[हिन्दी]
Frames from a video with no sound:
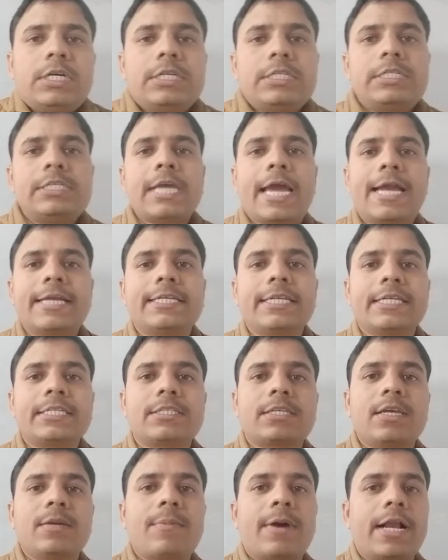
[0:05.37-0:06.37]

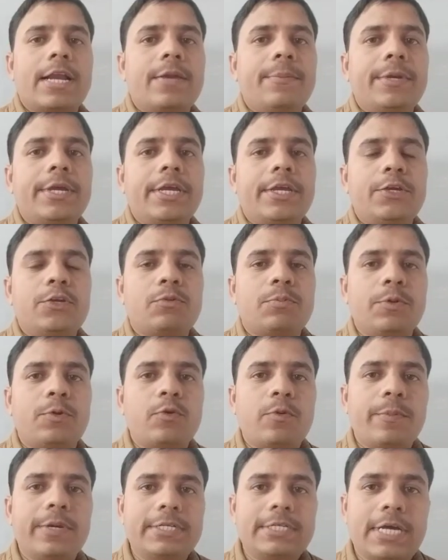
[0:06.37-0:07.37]
सीआईटीएस के बारे में इस
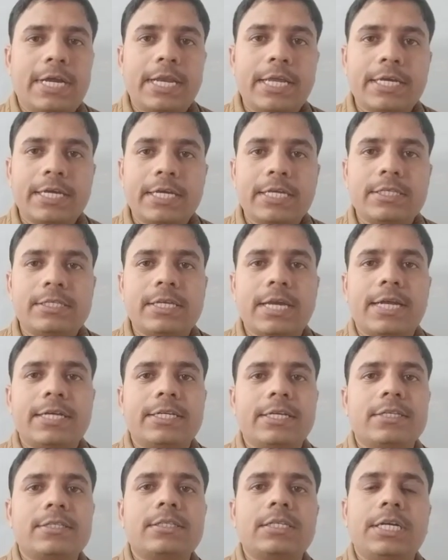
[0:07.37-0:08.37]
वीडियो में जानेंगे
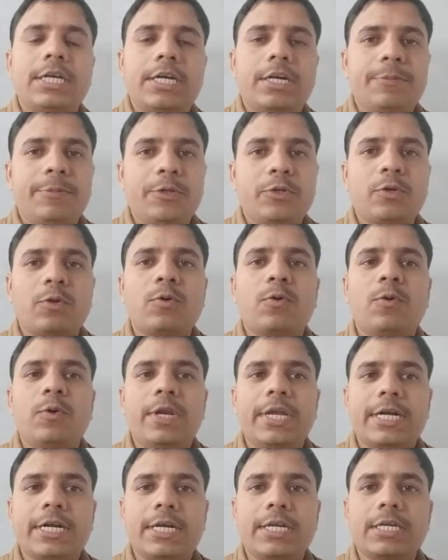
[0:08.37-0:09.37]
सीआईटीएस एडमिशन को
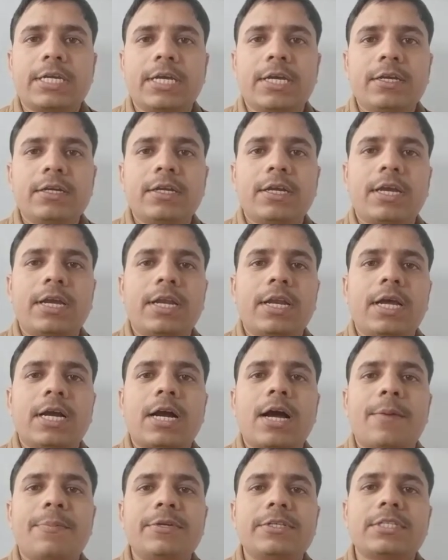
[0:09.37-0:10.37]
लेकर के है ना
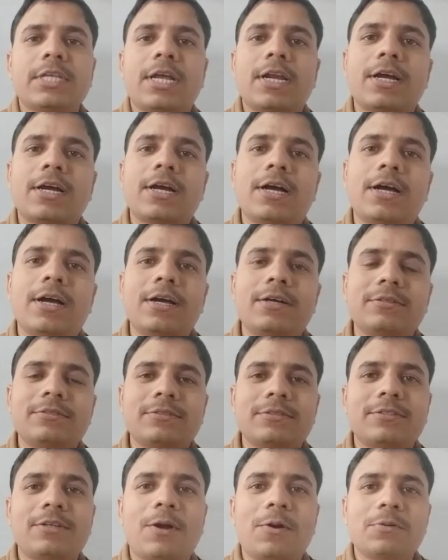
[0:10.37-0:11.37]
काफ़ी सारा का
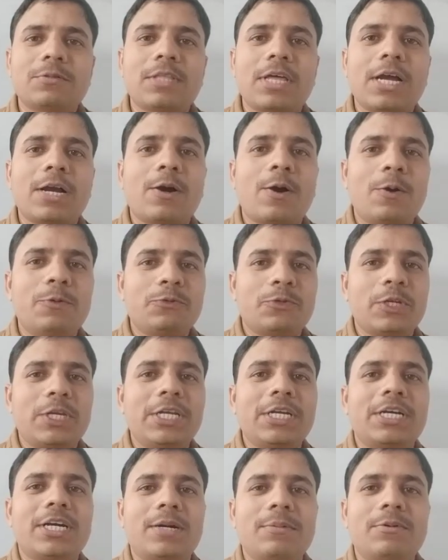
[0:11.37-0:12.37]
डाउट था
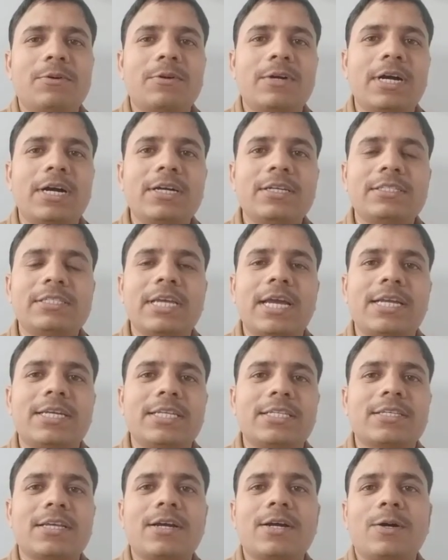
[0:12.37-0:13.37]
काउंसलिंग कब होगा
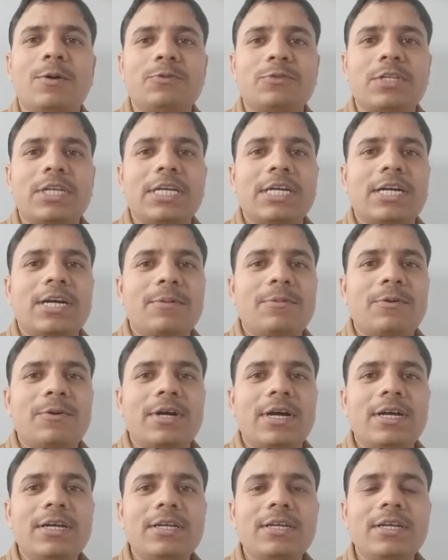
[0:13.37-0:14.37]
सीआईटीएस का काउंसलिंग कब होगा